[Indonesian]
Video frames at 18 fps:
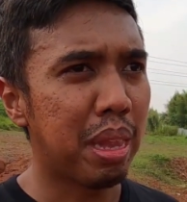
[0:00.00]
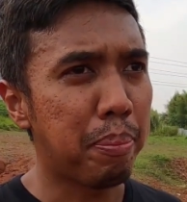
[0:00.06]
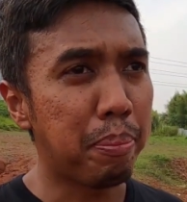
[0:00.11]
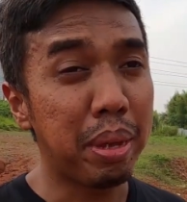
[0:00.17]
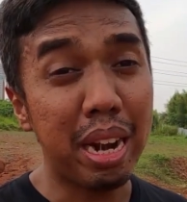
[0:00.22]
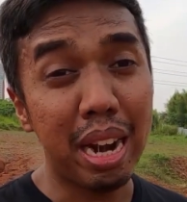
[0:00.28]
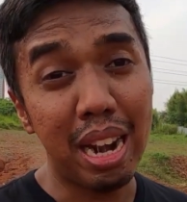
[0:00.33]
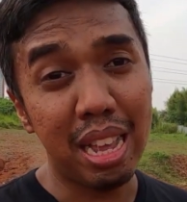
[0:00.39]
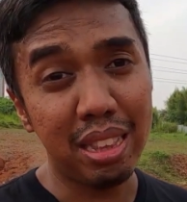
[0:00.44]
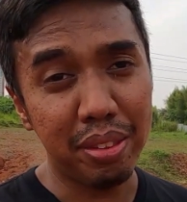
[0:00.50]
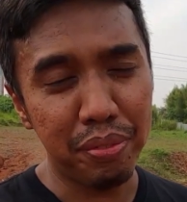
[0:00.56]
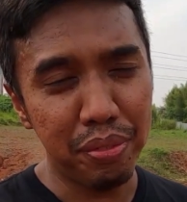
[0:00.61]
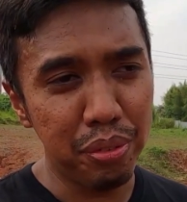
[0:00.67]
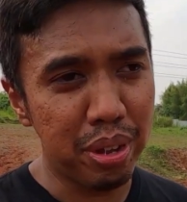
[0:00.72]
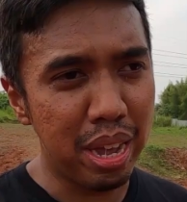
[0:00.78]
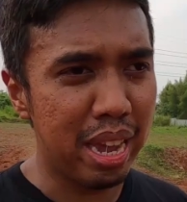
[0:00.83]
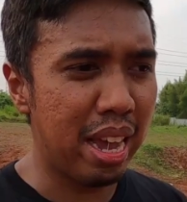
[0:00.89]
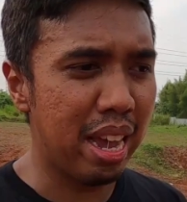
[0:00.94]
Tapi relatif
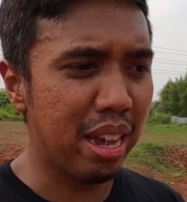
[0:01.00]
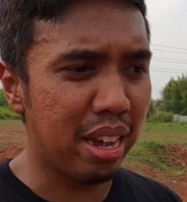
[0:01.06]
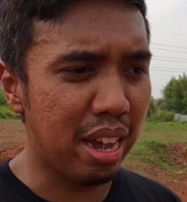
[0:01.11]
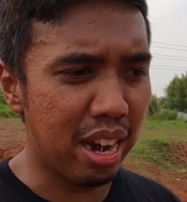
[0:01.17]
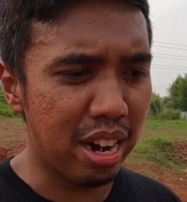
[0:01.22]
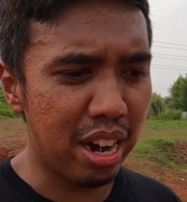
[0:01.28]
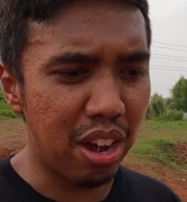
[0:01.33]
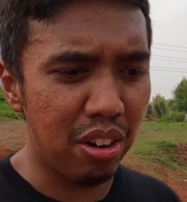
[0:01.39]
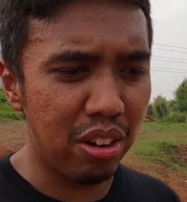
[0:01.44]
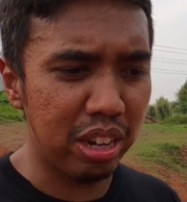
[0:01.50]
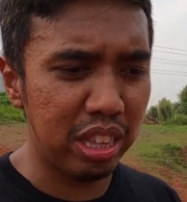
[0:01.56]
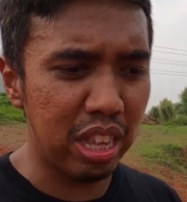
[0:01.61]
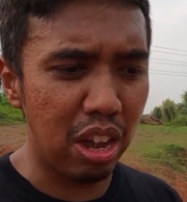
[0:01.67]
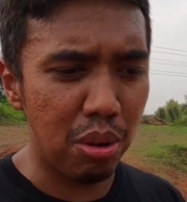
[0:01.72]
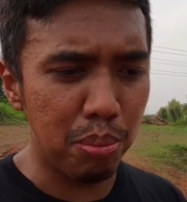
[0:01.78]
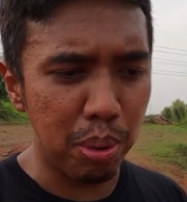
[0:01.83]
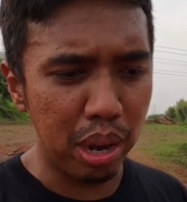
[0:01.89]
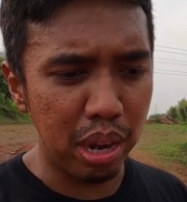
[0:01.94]
juga ya, karena kalau
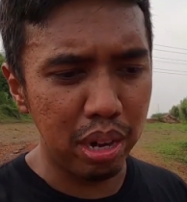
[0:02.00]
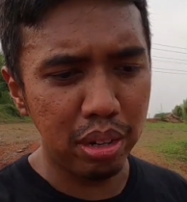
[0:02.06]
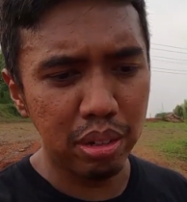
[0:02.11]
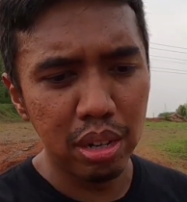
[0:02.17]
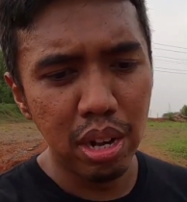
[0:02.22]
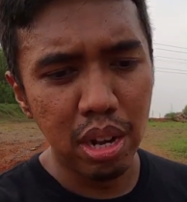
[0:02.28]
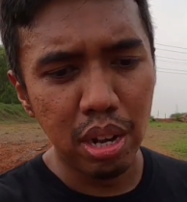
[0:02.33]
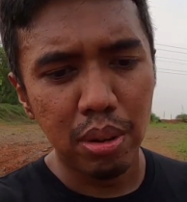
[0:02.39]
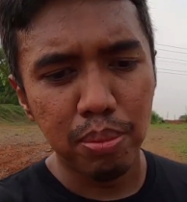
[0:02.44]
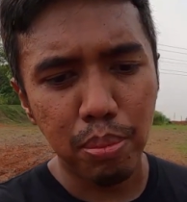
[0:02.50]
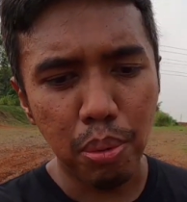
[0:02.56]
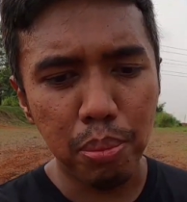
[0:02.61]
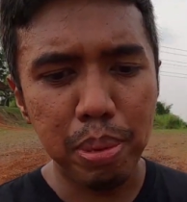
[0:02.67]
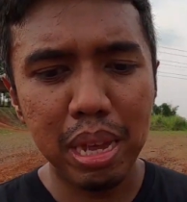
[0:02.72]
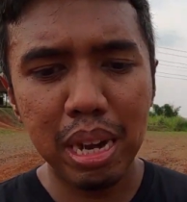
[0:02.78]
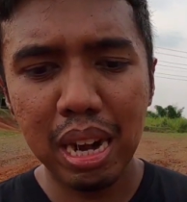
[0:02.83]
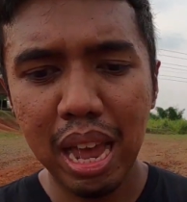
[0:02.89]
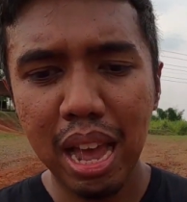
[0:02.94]
kita ngomongin
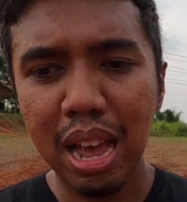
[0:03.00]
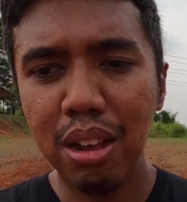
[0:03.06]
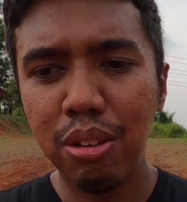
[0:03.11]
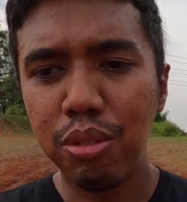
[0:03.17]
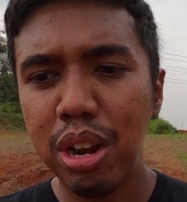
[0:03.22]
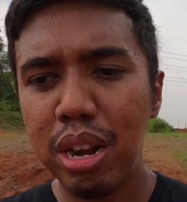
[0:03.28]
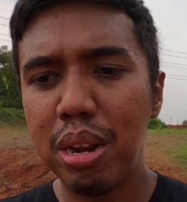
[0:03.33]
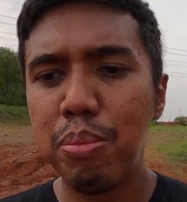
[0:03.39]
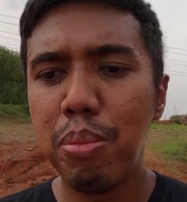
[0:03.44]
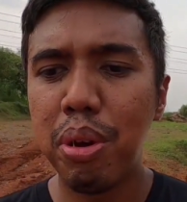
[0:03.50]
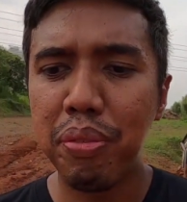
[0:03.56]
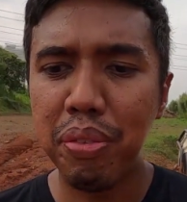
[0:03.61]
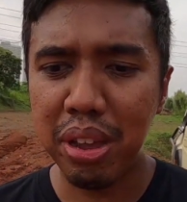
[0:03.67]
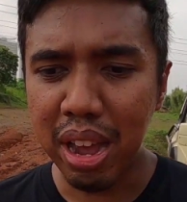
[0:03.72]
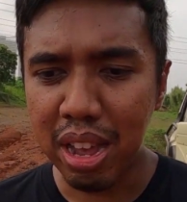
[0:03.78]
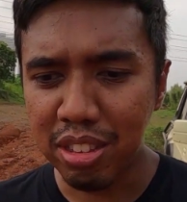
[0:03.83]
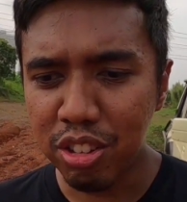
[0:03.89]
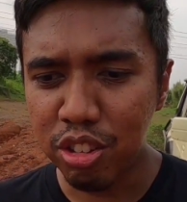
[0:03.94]
mobil yang udah
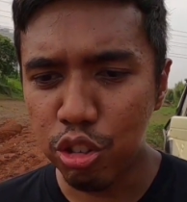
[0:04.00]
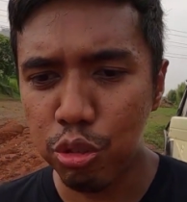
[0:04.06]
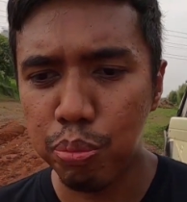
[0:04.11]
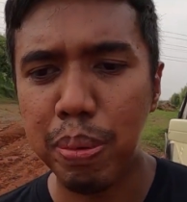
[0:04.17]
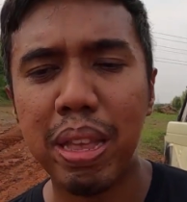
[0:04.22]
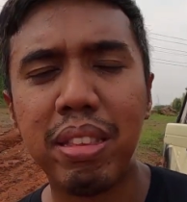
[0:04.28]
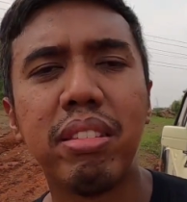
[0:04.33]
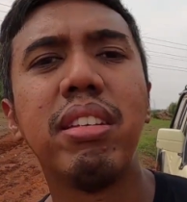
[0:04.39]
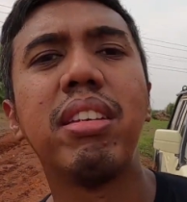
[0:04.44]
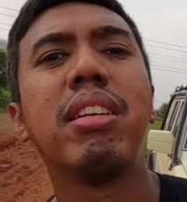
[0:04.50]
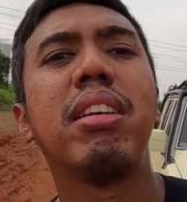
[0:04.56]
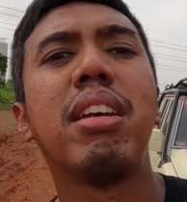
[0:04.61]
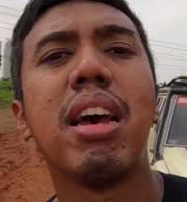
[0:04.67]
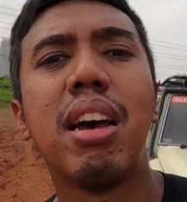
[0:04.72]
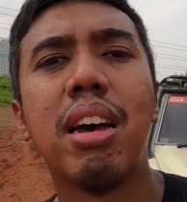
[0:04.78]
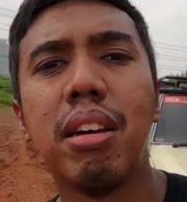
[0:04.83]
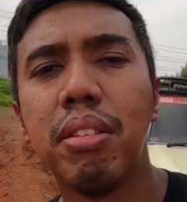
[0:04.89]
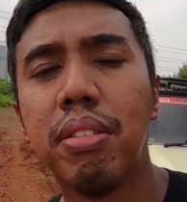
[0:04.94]
dimodifikasi
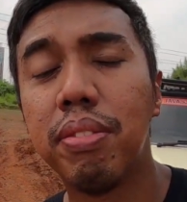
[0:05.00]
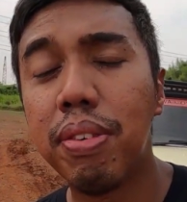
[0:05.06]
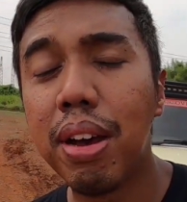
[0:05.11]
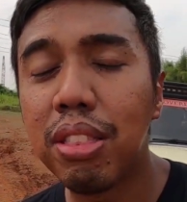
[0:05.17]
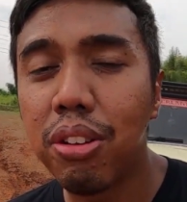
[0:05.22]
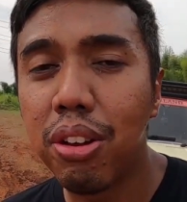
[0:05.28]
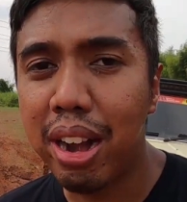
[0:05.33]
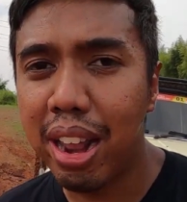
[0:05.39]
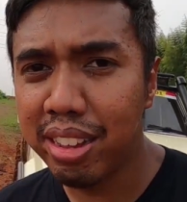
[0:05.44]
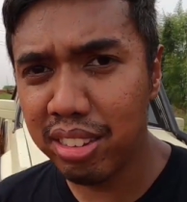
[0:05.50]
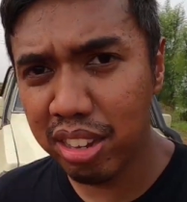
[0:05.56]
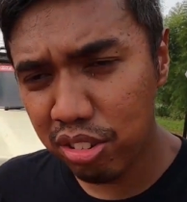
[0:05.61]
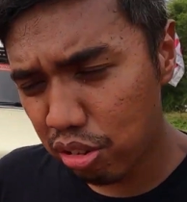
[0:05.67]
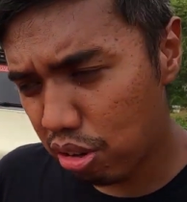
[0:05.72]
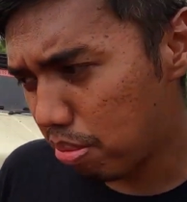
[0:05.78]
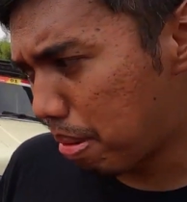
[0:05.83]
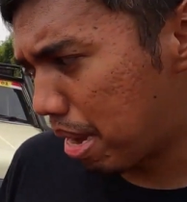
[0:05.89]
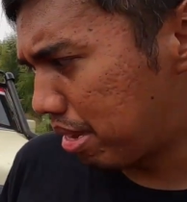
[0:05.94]
suspensi ya faktor
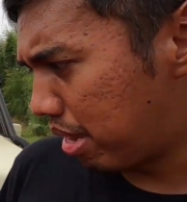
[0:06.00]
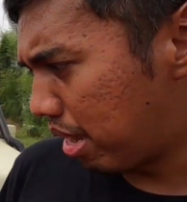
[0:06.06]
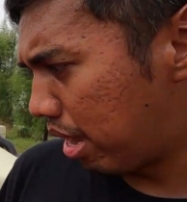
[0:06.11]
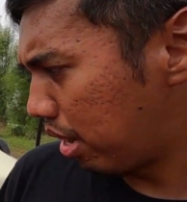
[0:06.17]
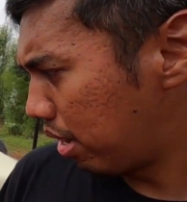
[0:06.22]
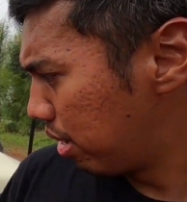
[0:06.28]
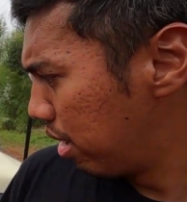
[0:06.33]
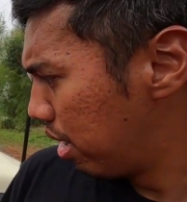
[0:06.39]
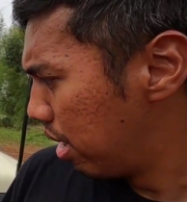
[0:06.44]
X-nya juga banyak.